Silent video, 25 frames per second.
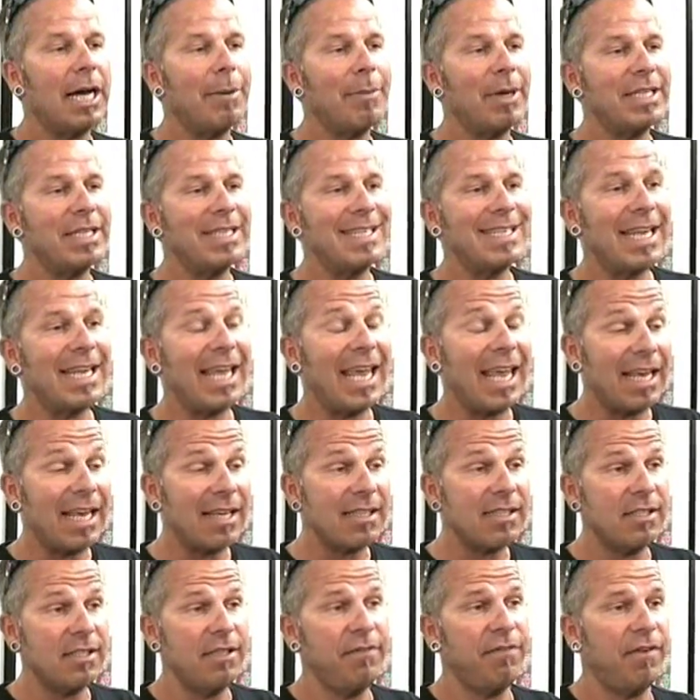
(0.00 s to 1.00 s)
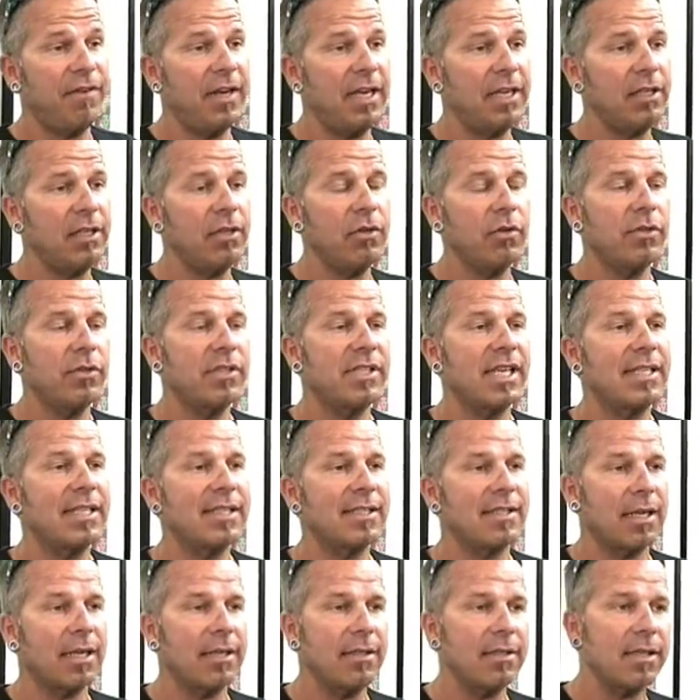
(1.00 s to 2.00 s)
arbeitet erst die Flächen und
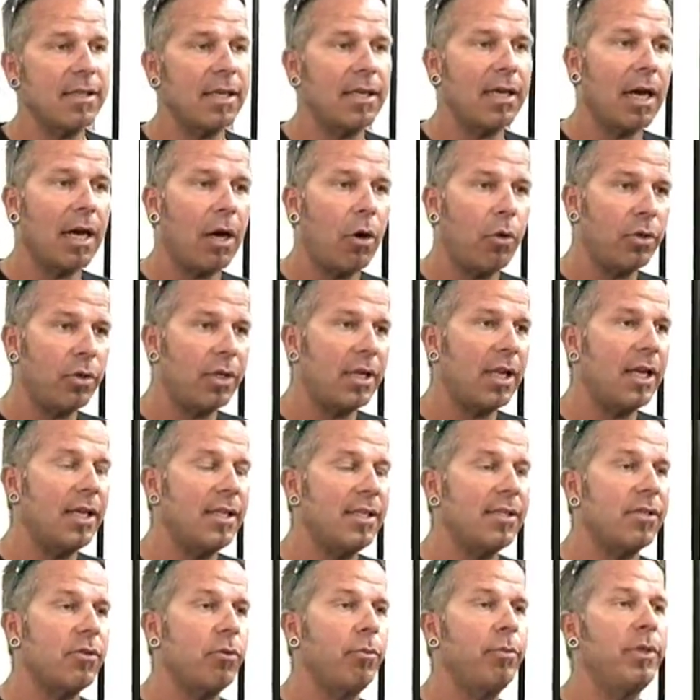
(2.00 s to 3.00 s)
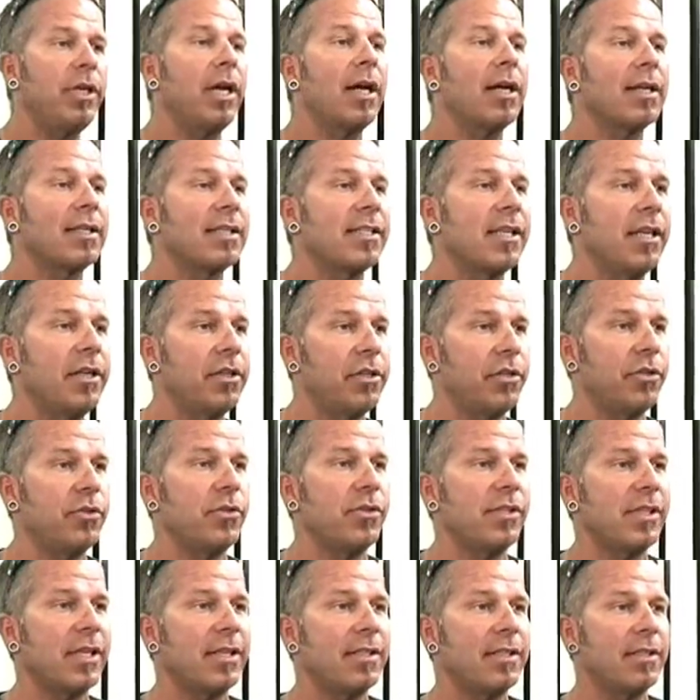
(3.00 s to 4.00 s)
setzt dann seine Outlines, um hier Akzente zu